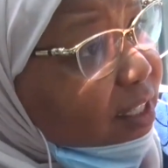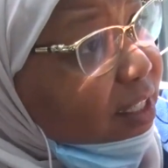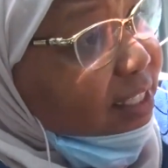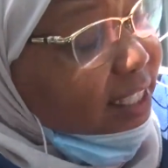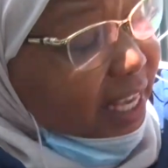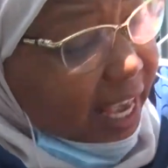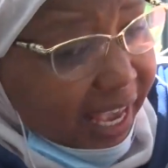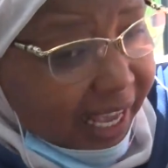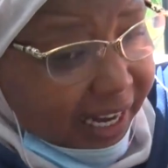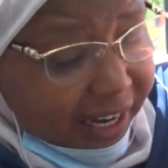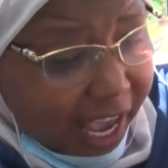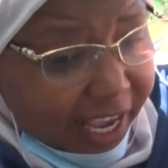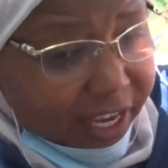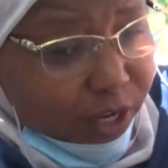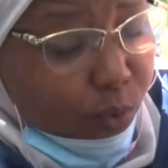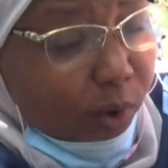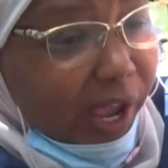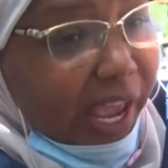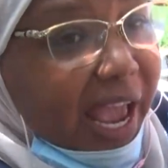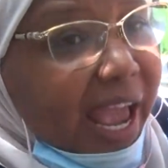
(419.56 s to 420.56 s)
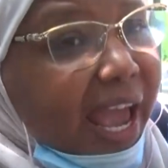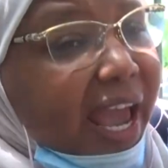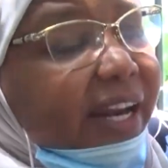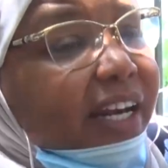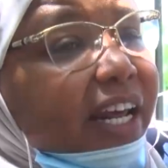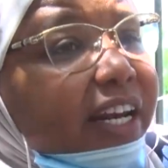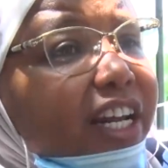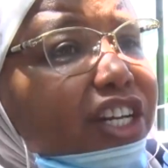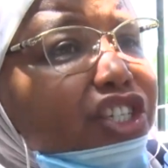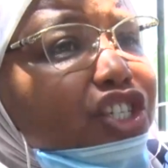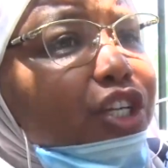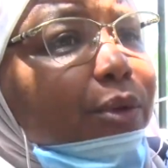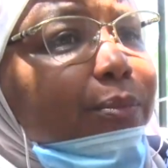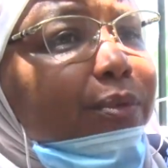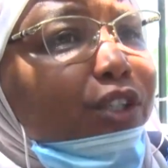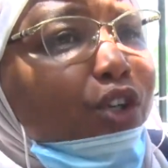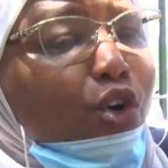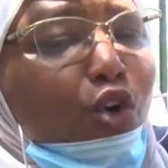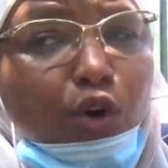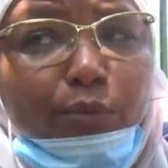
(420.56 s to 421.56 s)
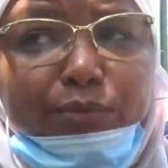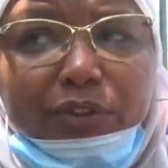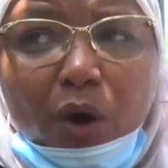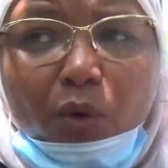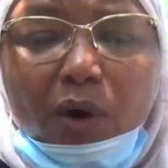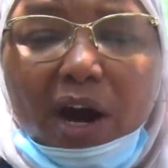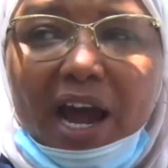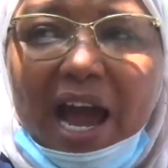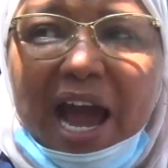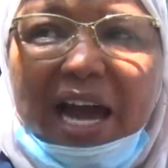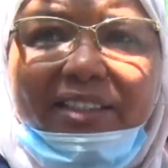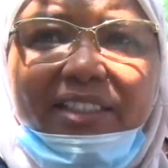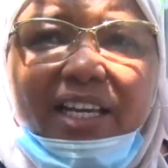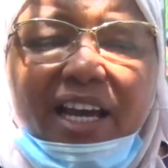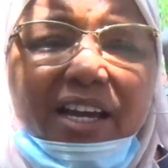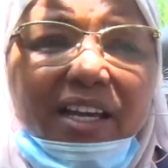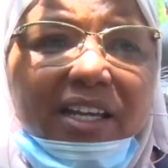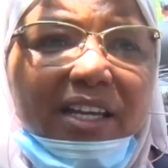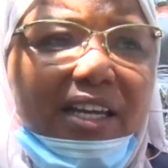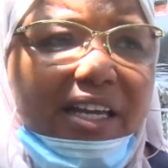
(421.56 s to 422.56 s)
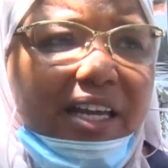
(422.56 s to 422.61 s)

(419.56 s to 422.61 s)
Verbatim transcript: ساهل أيوة انا نجم اليوم توا قاعده